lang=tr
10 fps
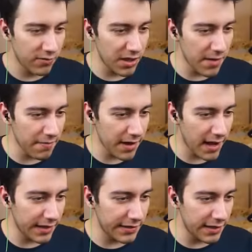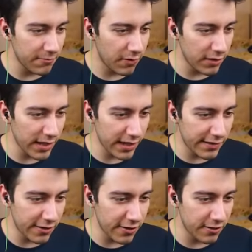Bu da benim kardeşim. Onu
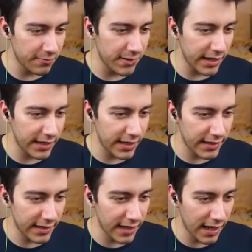gezdiriyorum. Biraz geri